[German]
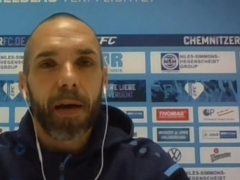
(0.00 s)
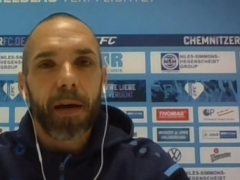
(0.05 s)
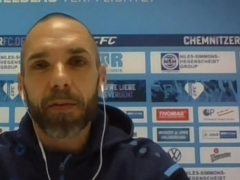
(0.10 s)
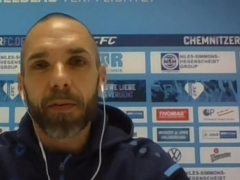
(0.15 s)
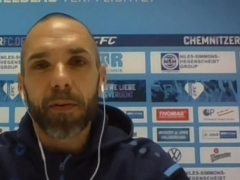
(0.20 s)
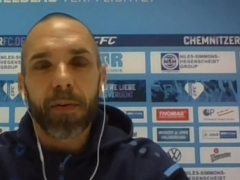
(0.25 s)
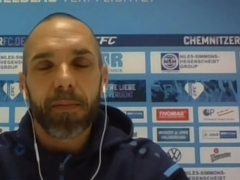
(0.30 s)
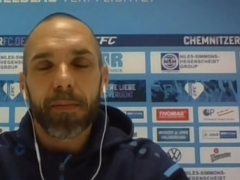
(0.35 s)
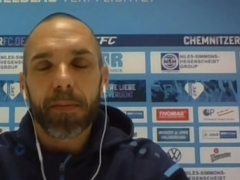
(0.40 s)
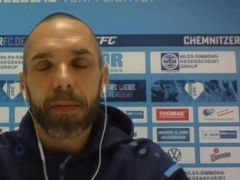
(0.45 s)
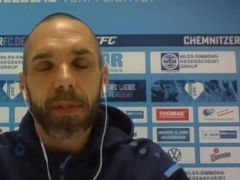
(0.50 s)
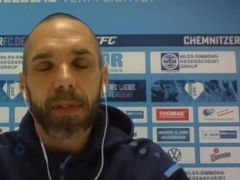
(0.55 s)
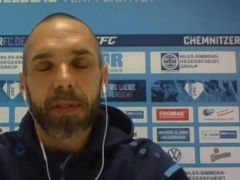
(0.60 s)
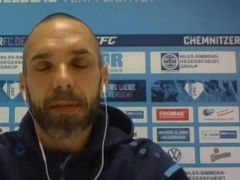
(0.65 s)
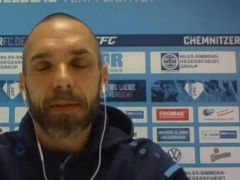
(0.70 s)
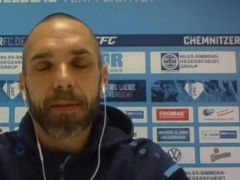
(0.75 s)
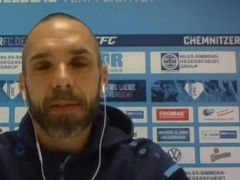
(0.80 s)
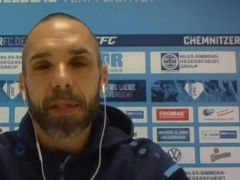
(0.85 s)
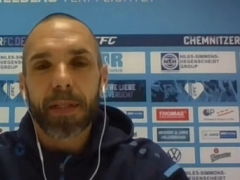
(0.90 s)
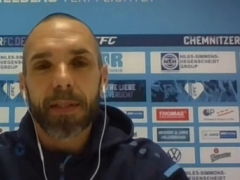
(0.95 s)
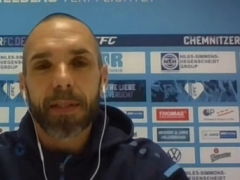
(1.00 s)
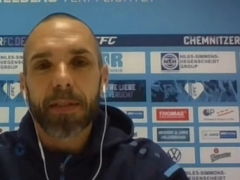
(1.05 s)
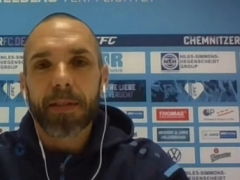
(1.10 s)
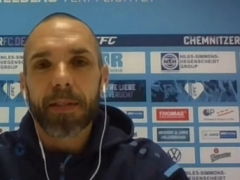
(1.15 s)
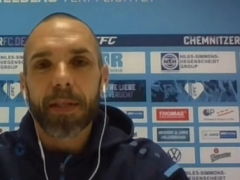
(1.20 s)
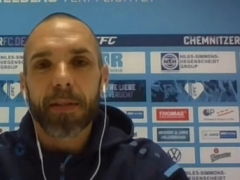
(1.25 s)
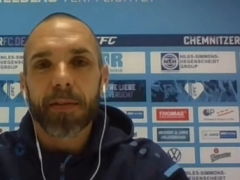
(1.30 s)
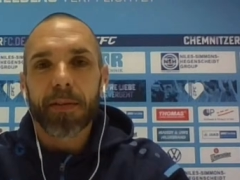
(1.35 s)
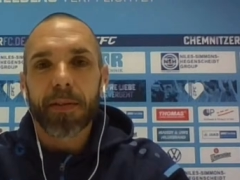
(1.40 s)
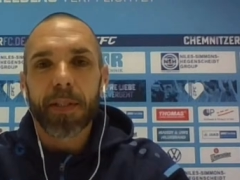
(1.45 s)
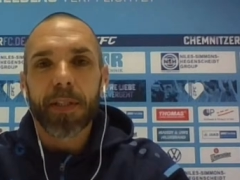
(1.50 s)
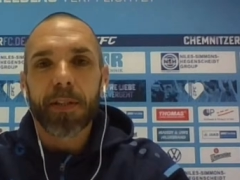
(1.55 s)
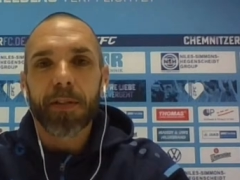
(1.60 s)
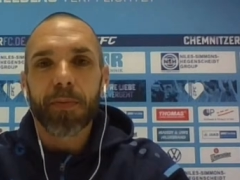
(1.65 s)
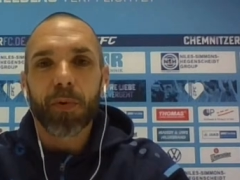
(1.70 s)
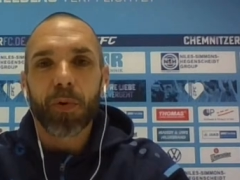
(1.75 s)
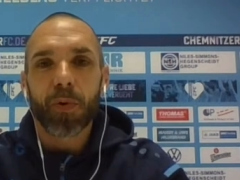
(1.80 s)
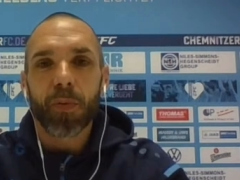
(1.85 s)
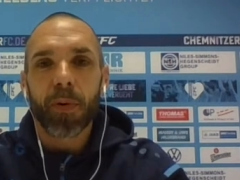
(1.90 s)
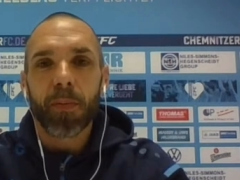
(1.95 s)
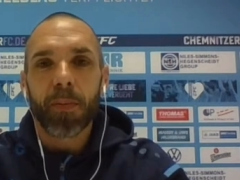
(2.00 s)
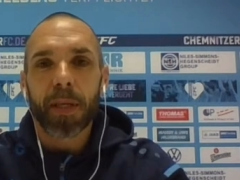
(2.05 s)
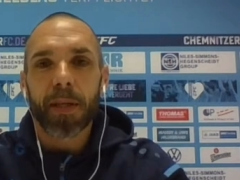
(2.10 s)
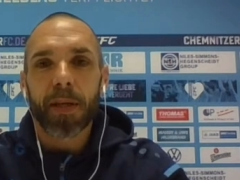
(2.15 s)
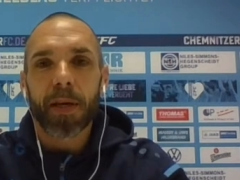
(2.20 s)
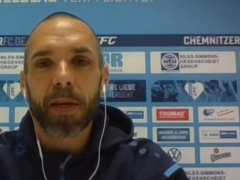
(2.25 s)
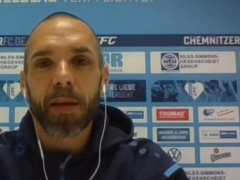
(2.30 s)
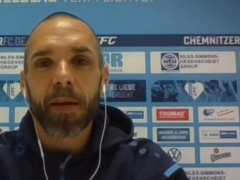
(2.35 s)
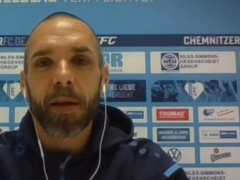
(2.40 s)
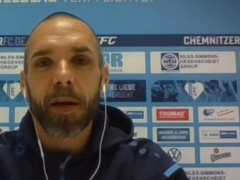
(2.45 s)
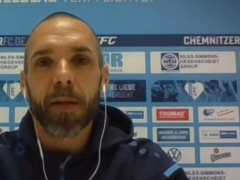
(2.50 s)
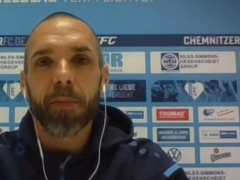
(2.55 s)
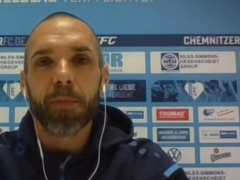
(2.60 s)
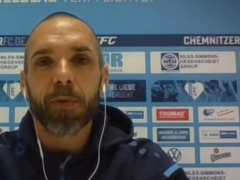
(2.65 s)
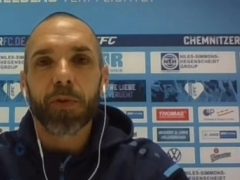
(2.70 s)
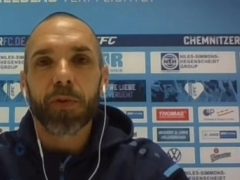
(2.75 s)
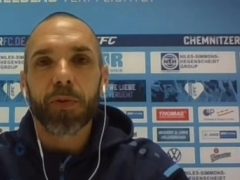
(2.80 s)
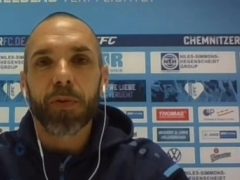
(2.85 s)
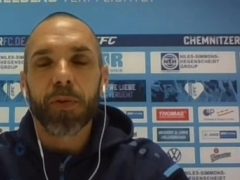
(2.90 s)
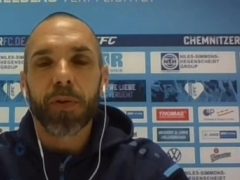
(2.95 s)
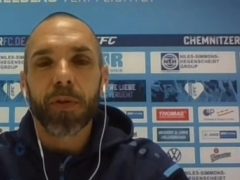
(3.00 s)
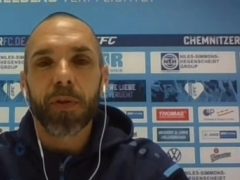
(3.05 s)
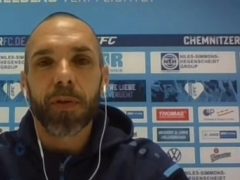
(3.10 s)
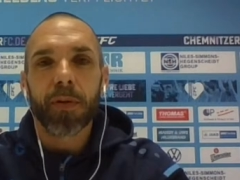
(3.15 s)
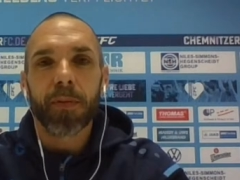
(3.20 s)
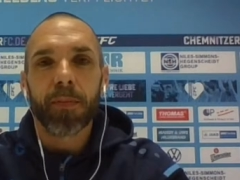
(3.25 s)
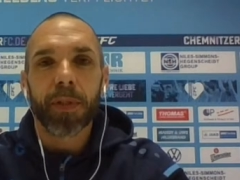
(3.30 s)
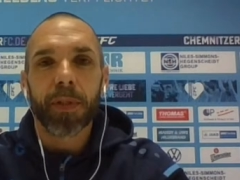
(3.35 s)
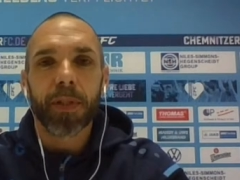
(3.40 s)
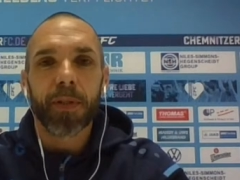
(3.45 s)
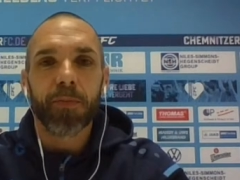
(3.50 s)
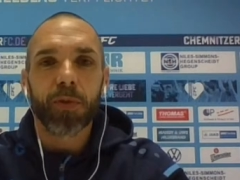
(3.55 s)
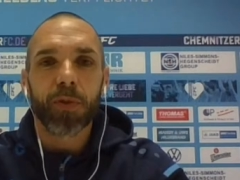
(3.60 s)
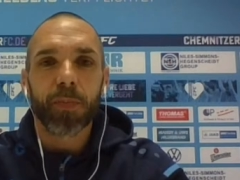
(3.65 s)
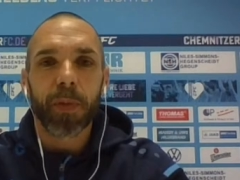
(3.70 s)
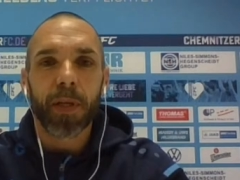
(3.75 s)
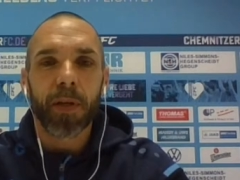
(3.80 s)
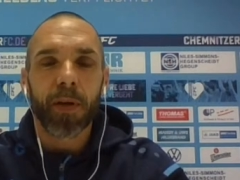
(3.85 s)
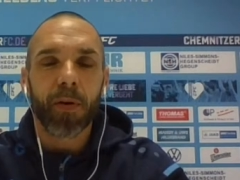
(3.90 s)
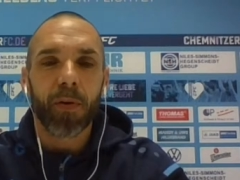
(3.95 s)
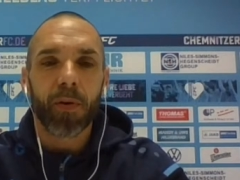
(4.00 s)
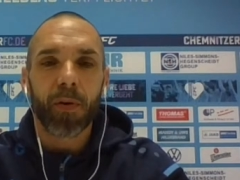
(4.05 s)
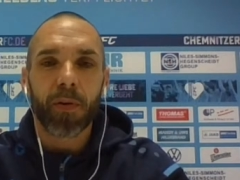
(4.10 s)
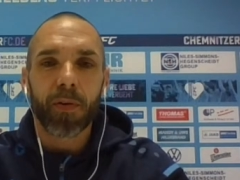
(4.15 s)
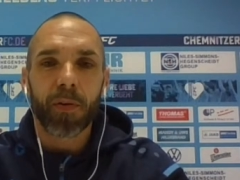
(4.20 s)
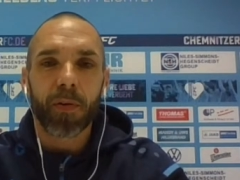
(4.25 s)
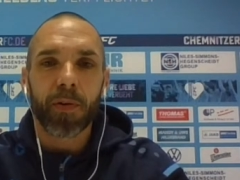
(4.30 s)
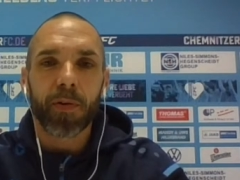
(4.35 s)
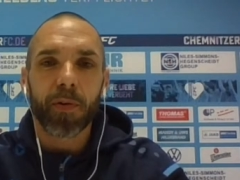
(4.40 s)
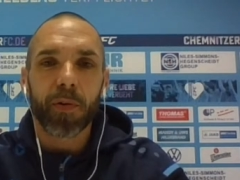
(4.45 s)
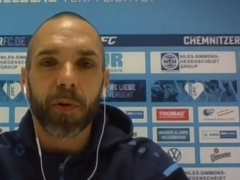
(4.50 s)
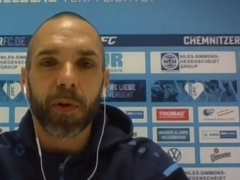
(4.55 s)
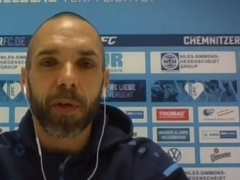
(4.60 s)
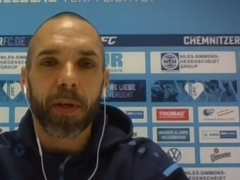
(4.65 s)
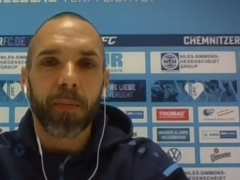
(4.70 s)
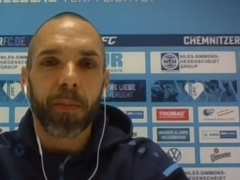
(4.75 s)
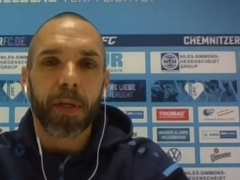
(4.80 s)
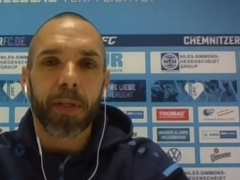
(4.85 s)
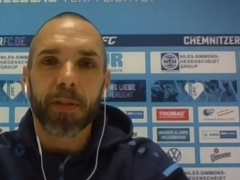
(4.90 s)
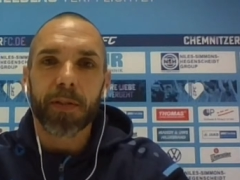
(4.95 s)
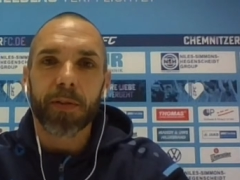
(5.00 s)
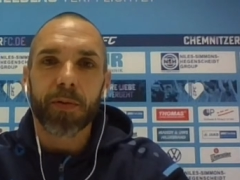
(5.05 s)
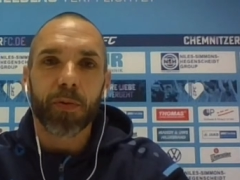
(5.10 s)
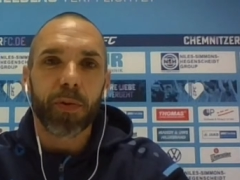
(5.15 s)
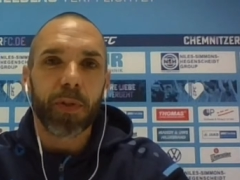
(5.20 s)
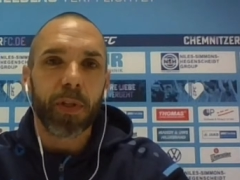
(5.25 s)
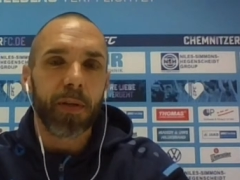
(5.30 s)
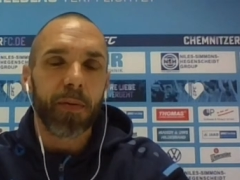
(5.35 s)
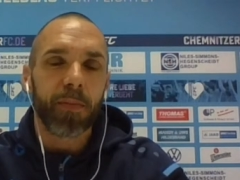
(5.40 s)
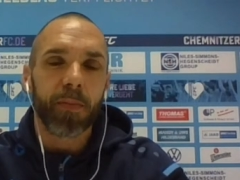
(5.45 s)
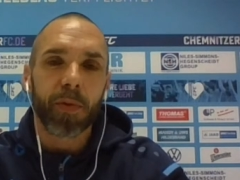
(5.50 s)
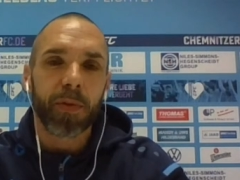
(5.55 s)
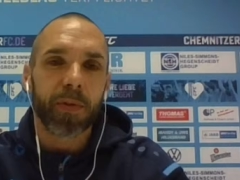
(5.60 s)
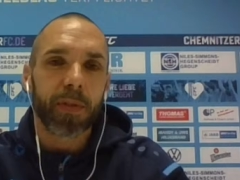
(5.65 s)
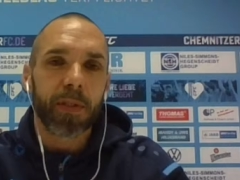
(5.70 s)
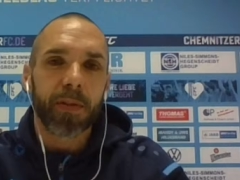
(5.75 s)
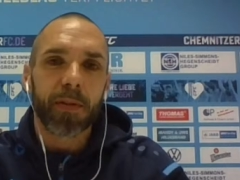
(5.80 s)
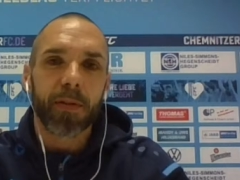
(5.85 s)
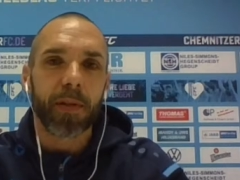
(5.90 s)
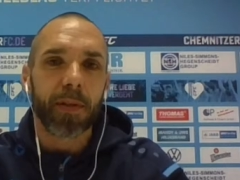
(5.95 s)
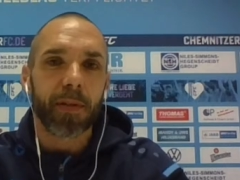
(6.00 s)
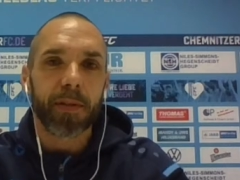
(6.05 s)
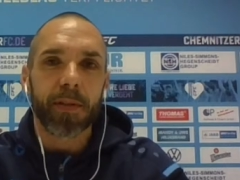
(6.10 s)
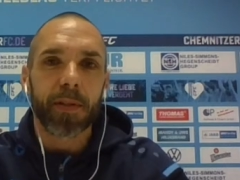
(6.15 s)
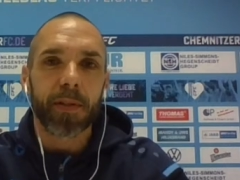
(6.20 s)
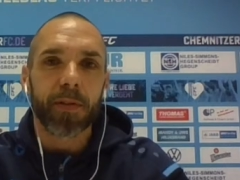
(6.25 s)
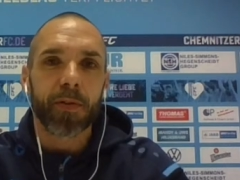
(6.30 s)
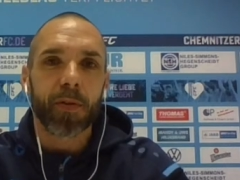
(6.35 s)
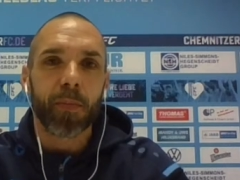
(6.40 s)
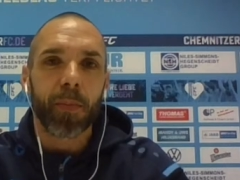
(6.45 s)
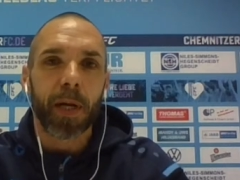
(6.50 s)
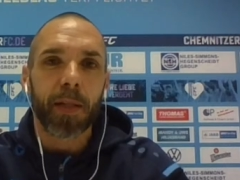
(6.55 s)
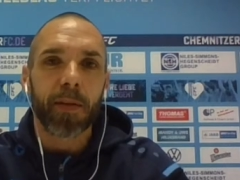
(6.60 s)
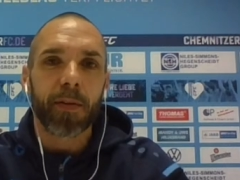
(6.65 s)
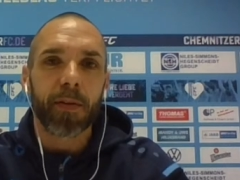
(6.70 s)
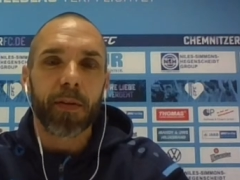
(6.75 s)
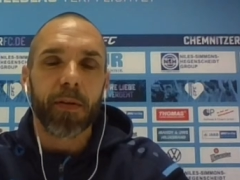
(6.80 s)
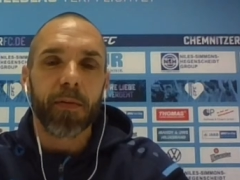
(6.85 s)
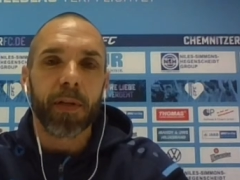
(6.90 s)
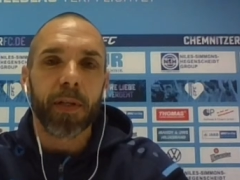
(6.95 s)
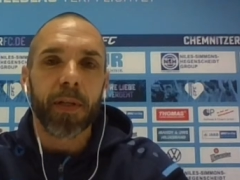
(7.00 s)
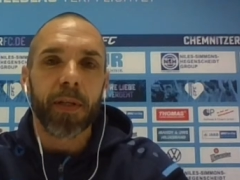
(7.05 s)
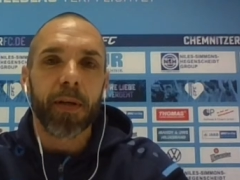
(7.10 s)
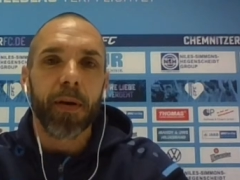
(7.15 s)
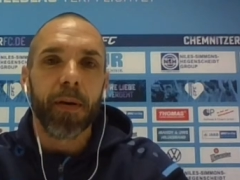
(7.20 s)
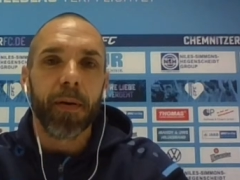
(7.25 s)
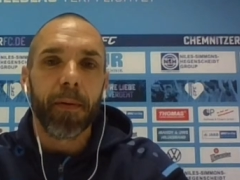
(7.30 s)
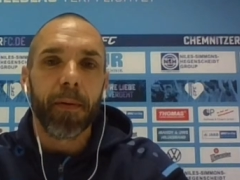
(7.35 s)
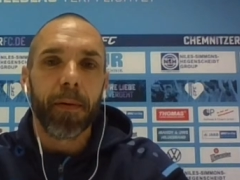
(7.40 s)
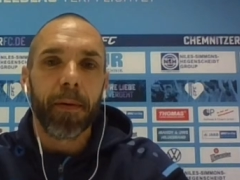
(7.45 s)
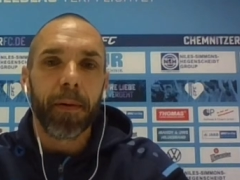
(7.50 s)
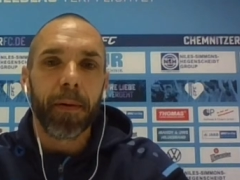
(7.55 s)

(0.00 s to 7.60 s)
Also äh, das ist jetzt nichts, worüber man da eine halbe Stunde mit dem Spieler oder sonst jemand diskutieren muss. Also das ist das Normalste der Welt.